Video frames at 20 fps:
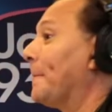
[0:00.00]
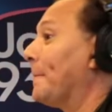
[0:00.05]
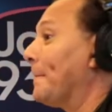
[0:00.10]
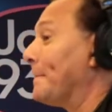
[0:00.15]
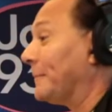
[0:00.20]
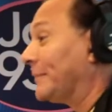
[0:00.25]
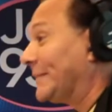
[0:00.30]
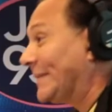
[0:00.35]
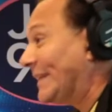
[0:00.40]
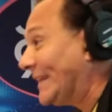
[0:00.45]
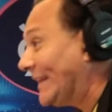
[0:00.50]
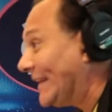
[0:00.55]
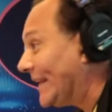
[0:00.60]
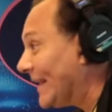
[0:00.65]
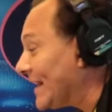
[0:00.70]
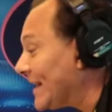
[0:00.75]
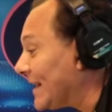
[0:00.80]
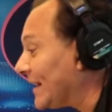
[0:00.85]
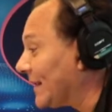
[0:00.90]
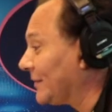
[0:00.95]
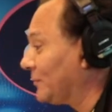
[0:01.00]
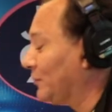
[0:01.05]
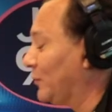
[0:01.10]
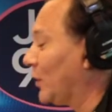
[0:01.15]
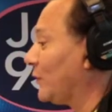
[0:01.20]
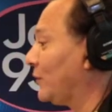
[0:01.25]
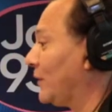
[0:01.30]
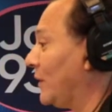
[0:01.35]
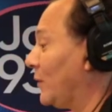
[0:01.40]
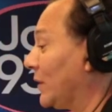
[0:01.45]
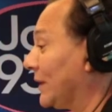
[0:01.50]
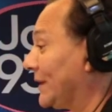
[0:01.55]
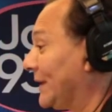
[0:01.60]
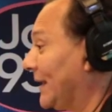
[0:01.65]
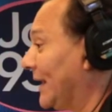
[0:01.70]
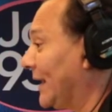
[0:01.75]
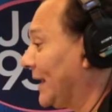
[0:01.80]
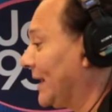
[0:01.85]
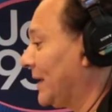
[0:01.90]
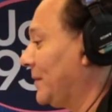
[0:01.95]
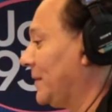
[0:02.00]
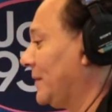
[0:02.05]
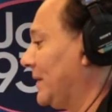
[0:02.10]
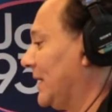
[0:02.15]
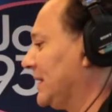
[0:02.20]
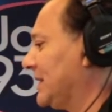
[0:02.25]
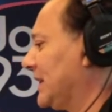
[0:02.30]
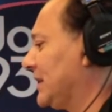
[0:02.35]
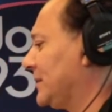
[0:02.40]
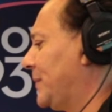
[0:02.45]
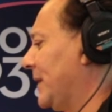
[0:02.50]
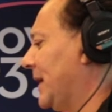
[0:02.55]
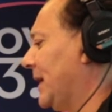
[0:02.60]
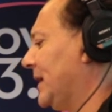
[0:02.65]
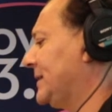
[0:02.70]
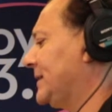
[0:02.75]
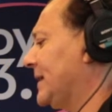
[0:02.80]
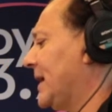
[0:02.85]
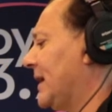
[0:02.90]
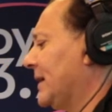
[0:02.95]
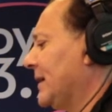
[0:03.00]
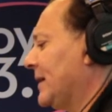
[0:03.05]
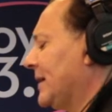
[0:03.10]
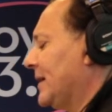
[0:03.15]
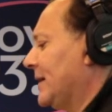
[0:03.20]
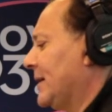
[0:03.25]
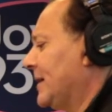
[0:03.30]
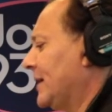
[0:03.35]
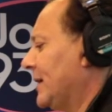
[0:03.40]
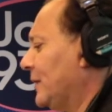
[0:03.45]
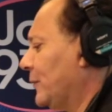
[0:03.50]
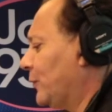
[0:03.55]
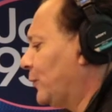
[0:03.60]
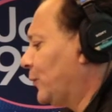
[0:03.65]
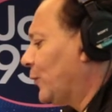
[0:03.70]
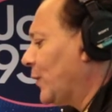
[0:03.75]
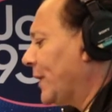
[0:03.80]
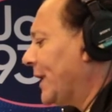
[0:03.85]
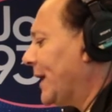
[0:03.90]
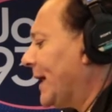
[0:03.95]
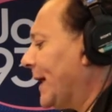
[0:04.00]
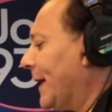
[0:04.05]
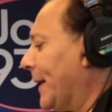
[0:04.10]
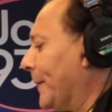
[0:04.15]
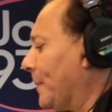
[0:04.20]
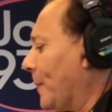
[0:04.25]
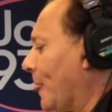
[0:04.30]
es. Tienen, por favor, tienen que vivir esa experiencia fue